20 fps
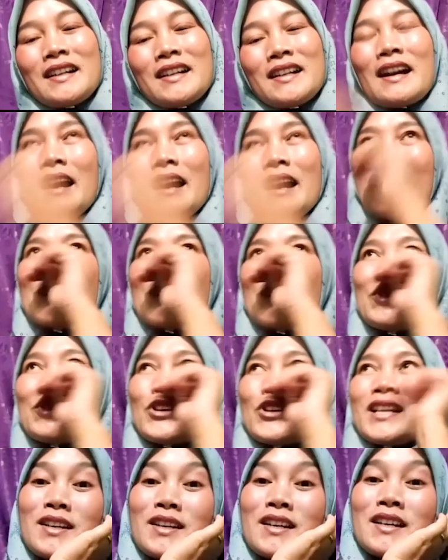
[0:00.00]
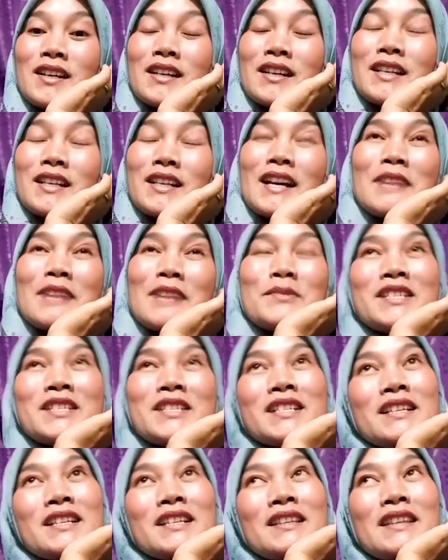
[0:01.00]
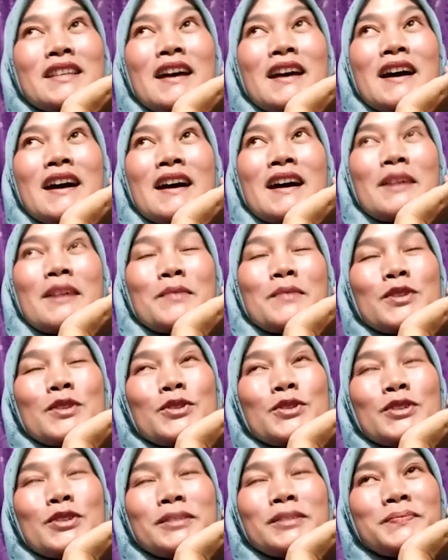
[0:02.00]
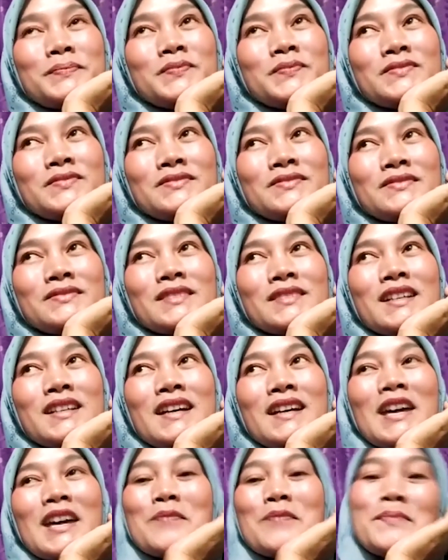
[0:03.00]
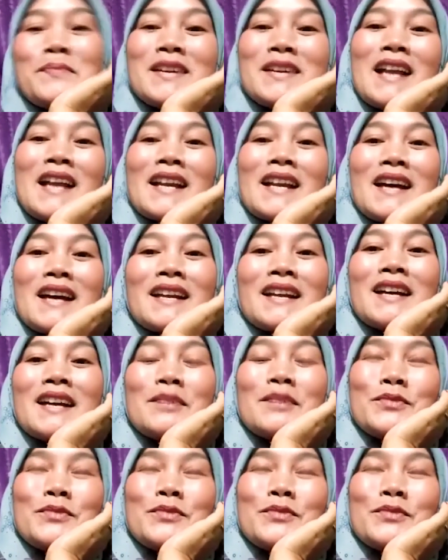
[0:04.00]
Kalau boring dia akan bercerita, lepas happy lah anak-anak dia pun